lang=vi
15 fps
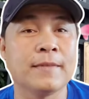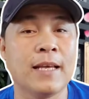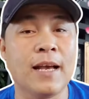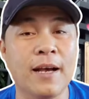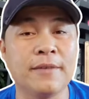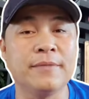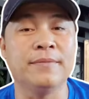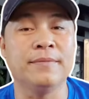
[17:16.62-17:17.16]
Thấy
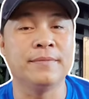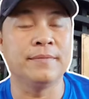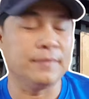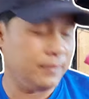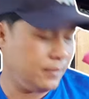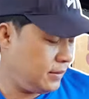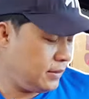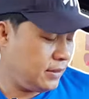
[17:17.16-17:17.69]
không?
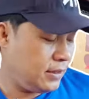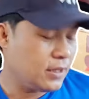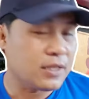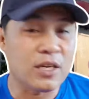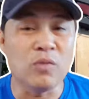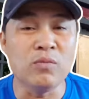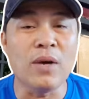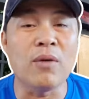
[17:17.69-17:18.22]

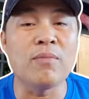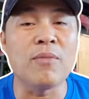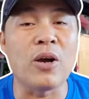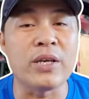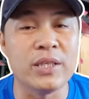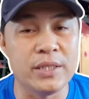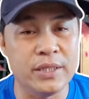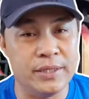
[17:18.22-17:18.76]
Đúng không
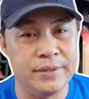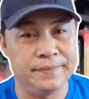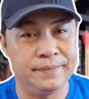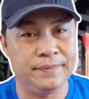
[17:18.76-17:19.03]
mọi người?